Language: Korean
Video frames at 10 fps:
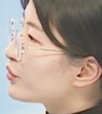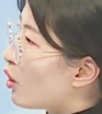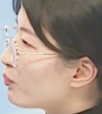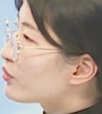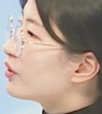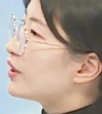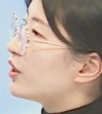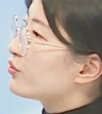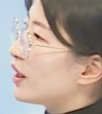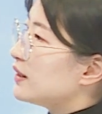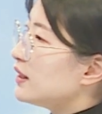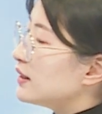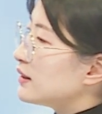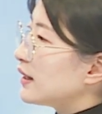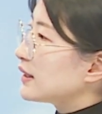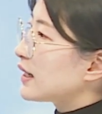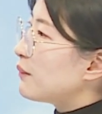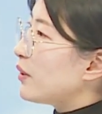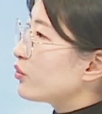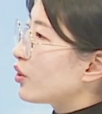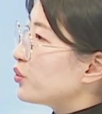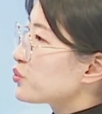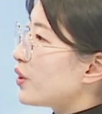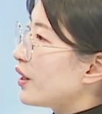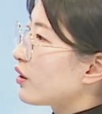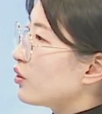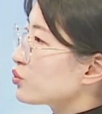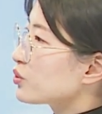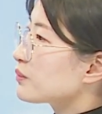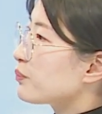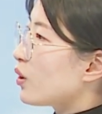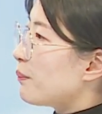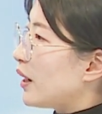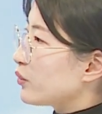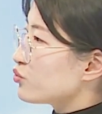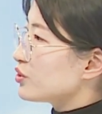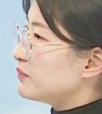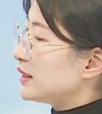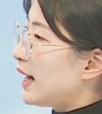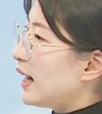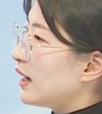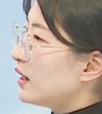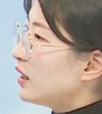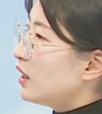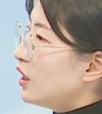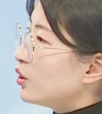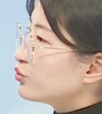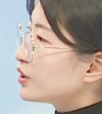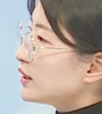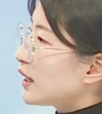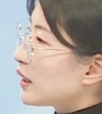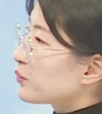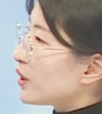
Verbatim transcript: 경북권 내륙에는 대기가 매우 건조하여 건조특보가 발효 중입니다. 우리나라로